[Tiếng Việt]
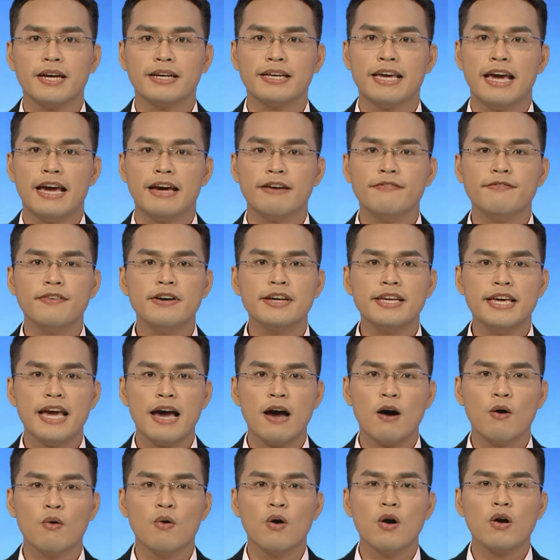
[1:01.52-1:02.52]
chặt chẽ với
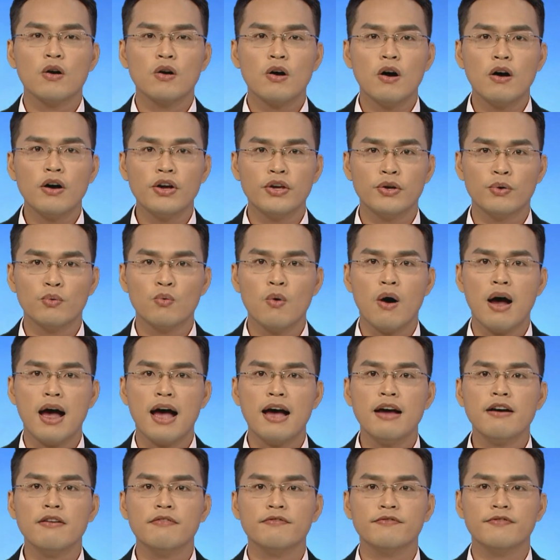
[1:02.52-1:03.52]
nhau có hiệu
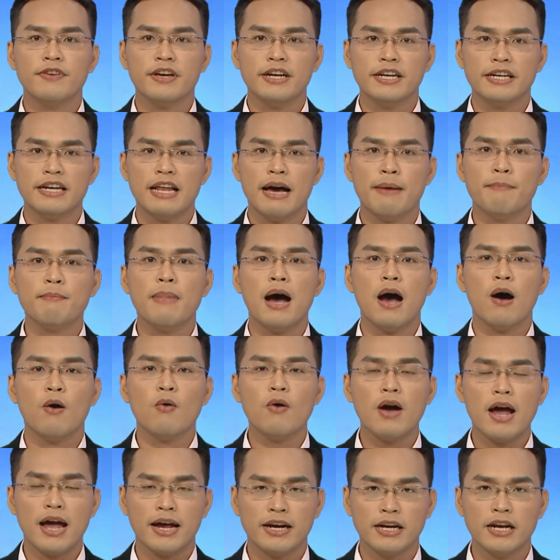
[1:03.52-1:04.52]
quả việc đảm
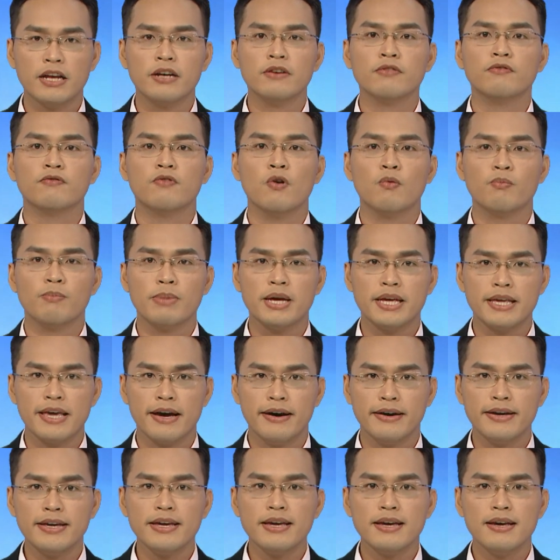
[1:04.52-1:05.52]
bảo an ninh vùng biên
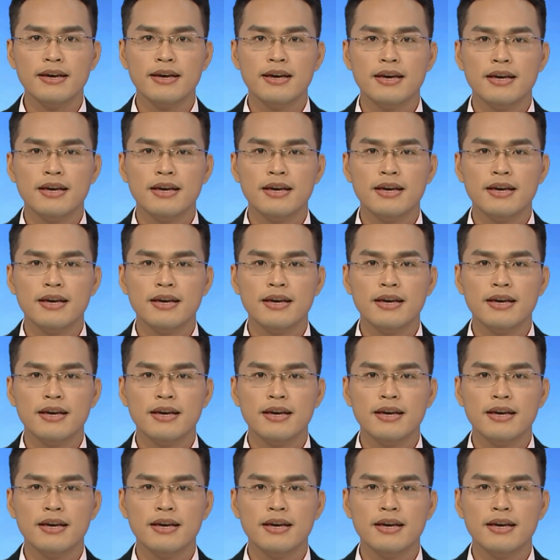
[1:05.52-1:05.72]
giới.